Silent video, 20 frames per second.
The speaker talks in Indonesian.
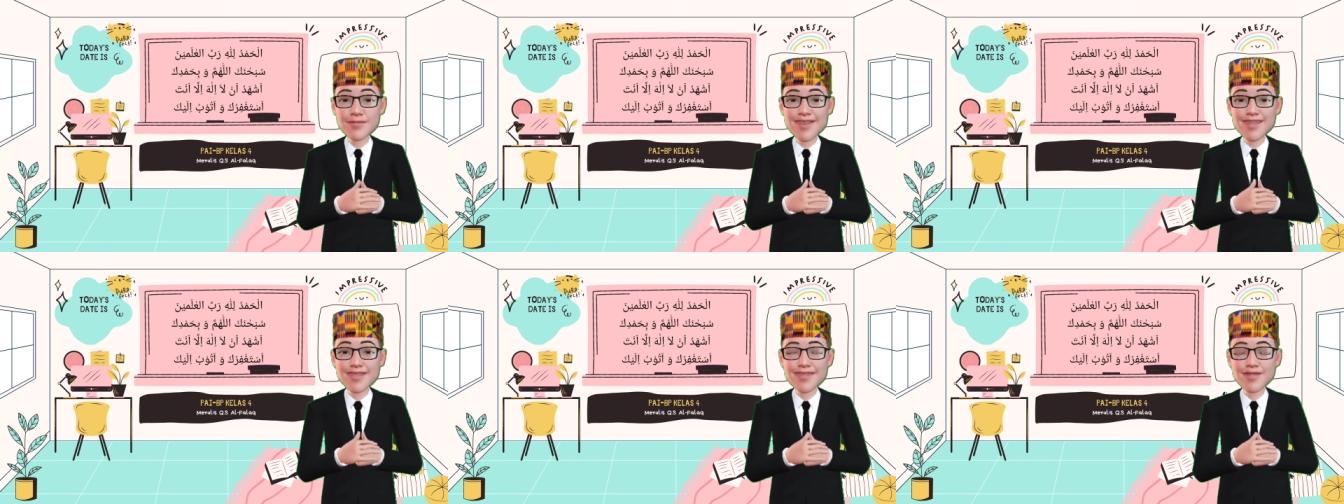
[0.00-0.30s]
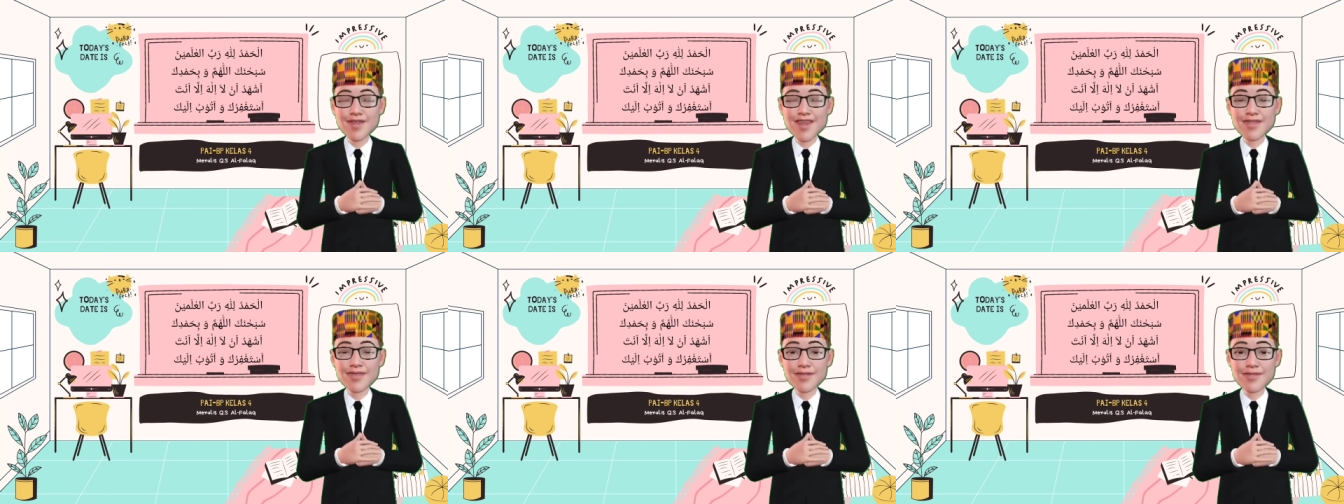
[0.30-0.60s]

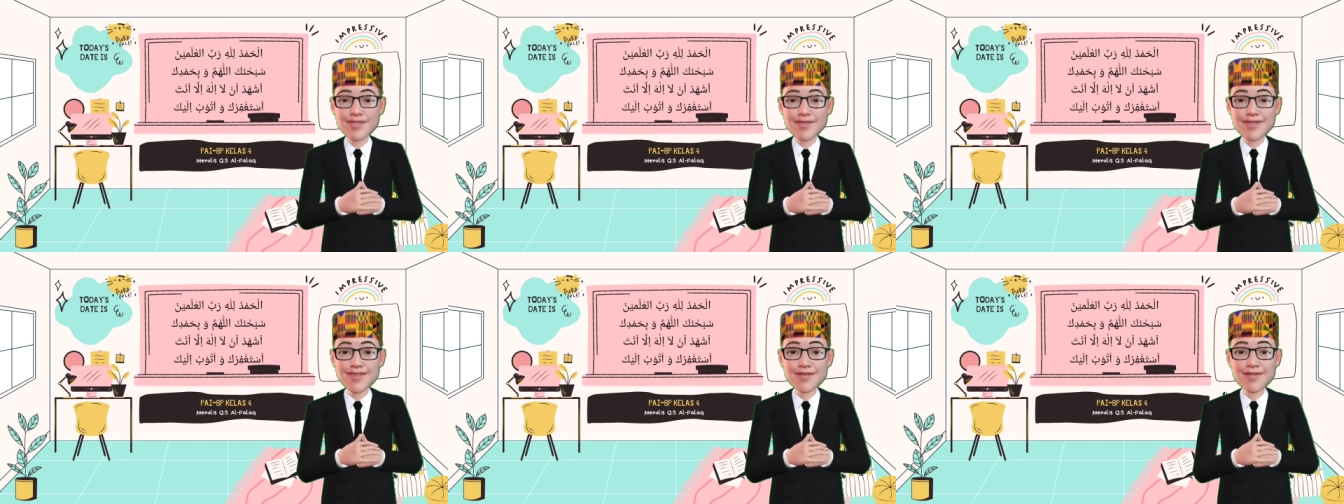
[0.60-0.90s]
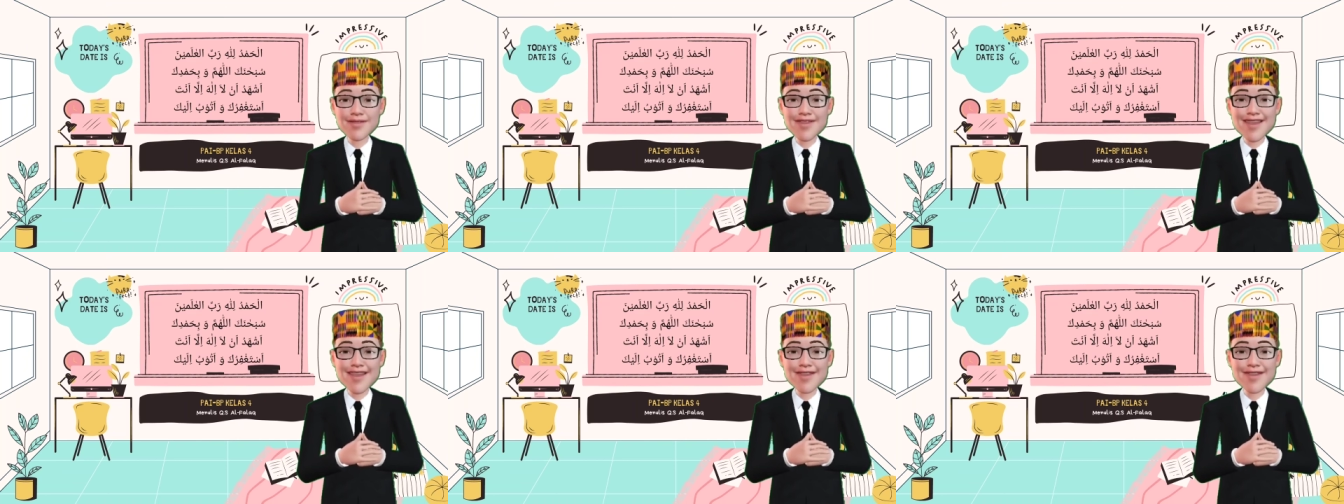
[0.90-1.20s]

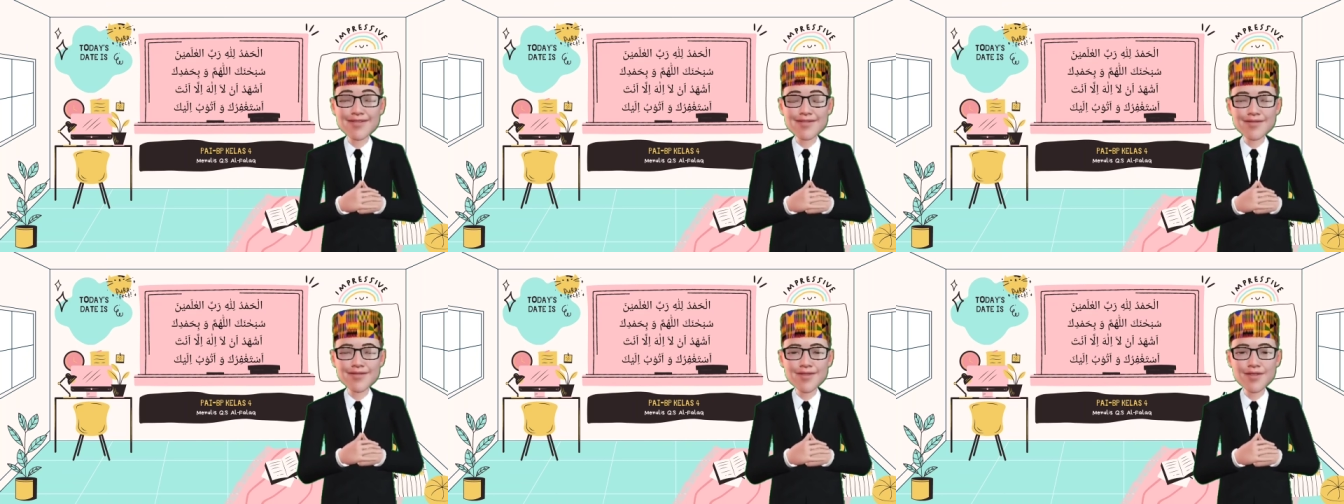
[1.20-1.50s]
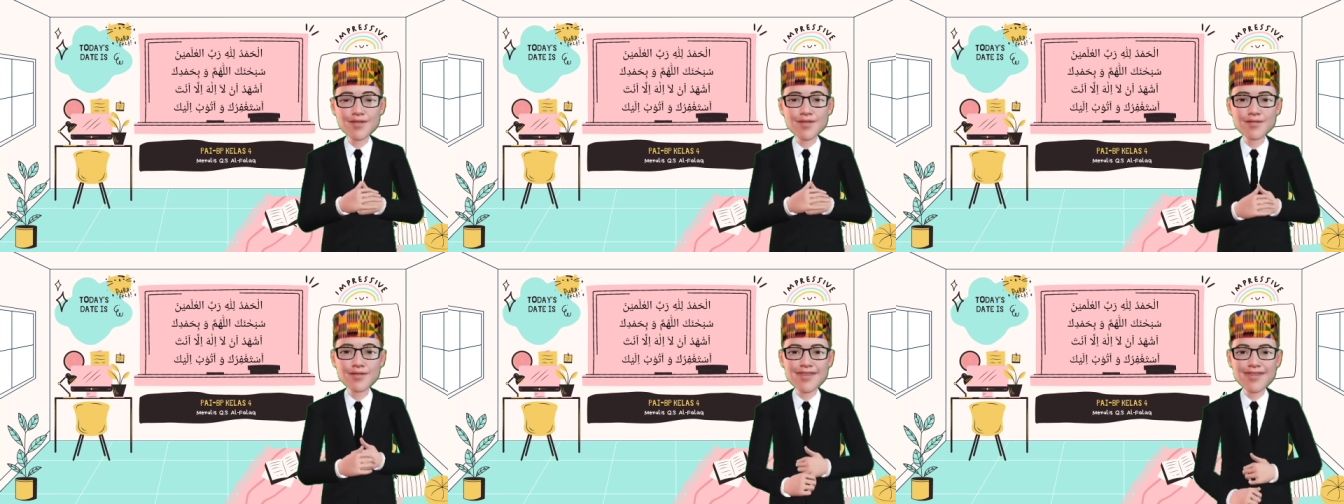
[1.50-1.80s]

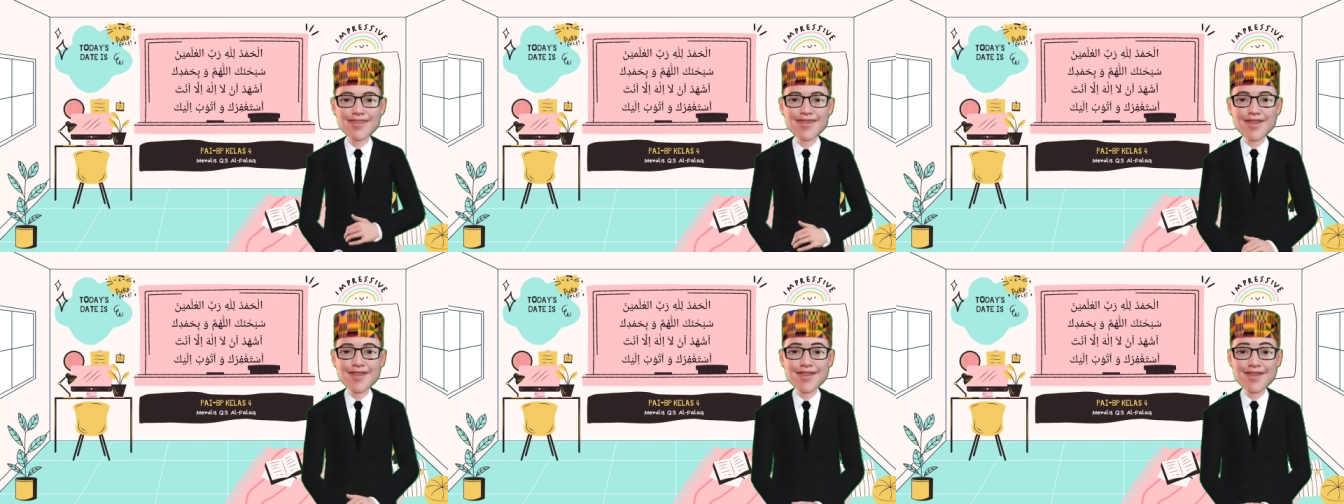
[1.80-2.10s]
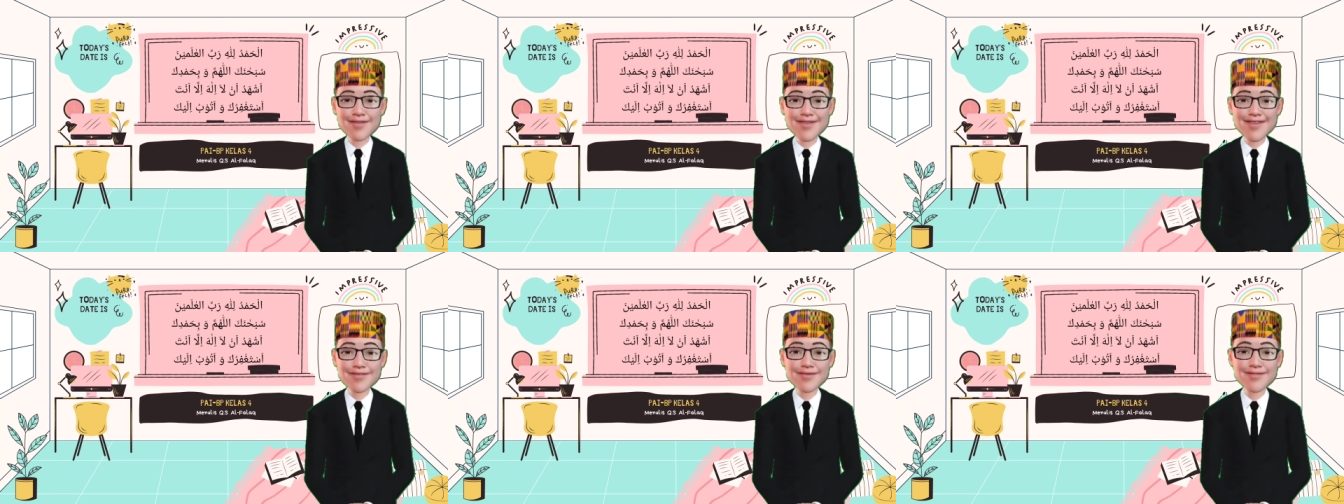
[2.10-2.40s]
Alhamdulillahirabbil
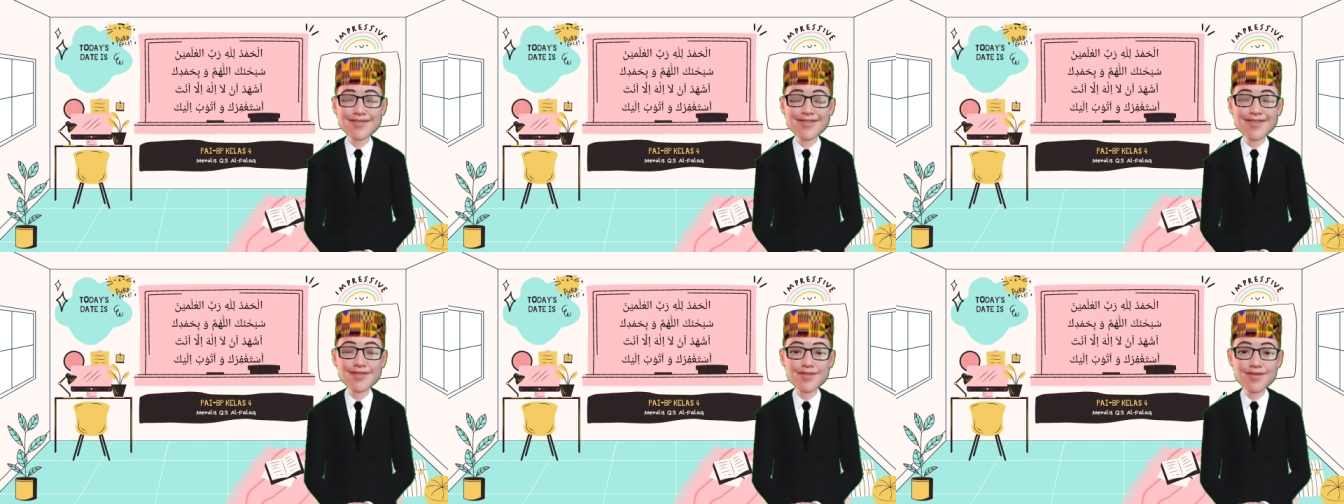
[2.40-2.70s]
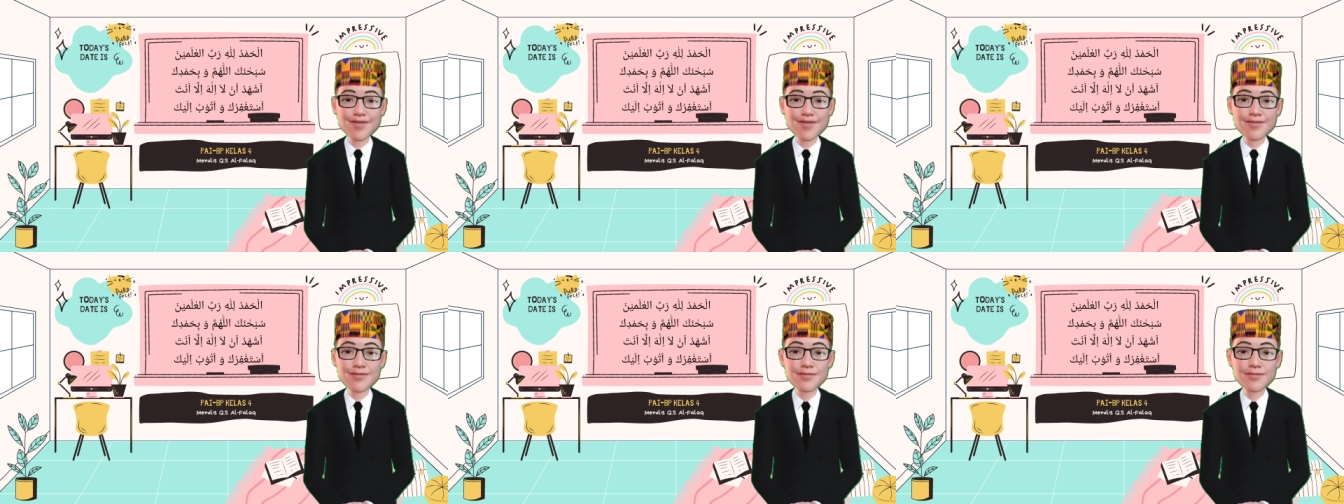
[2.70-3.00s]
alamin.